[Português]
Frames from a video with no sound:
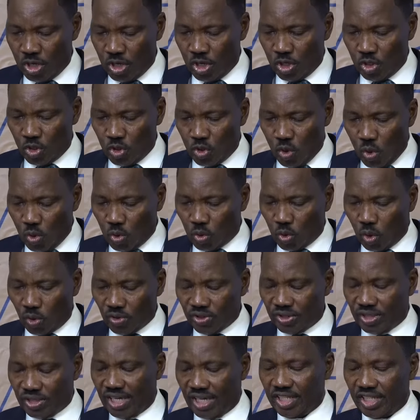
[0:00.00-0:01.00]
num
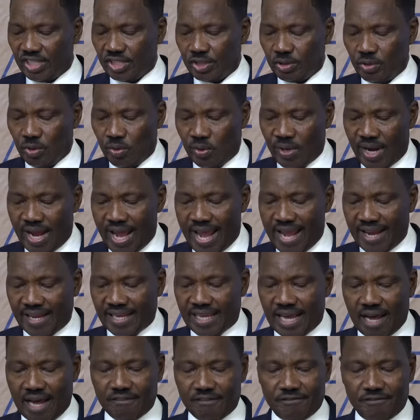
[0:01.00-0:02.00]
contexto em
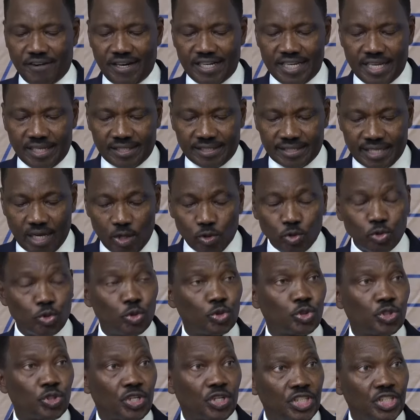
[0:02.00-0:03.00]
que a avaliação
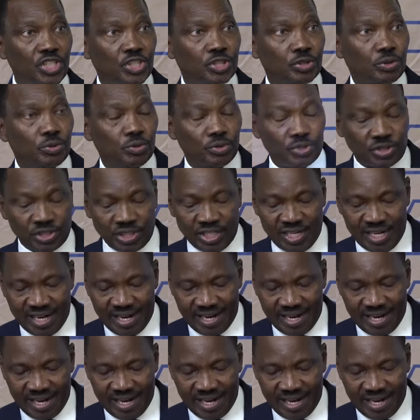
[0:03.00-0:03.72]
dos riscos